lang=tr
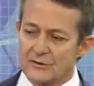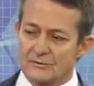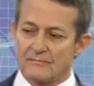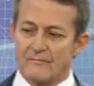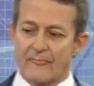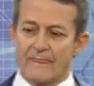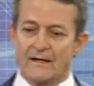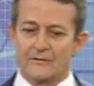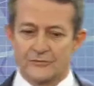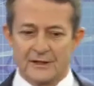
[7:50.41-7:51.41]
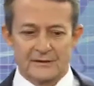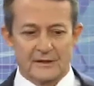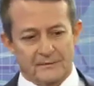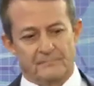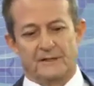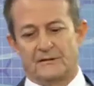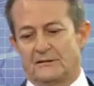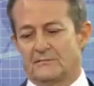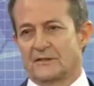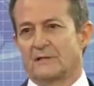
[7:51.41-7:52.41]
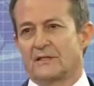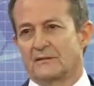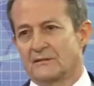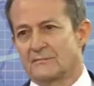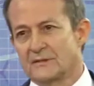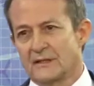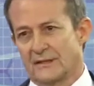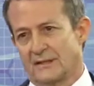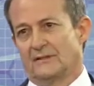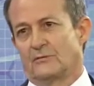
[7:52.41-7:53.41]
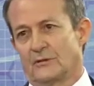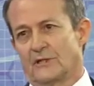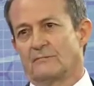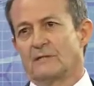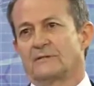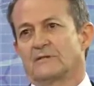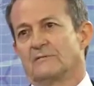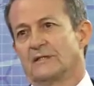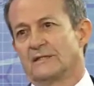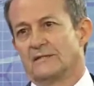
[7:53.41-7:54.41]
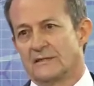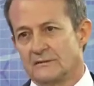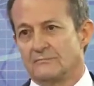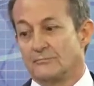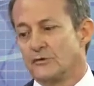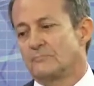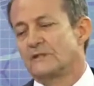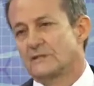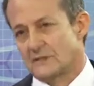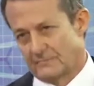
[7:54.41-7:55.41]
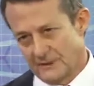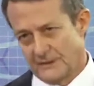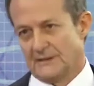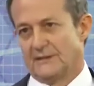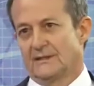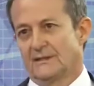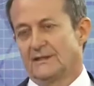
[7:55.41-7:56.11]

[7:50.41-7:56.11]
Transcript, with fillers: Onun için yani şu anda pratiğimize baktığımızda yine koroner bypass ameliyatlarının büyük bir kısmı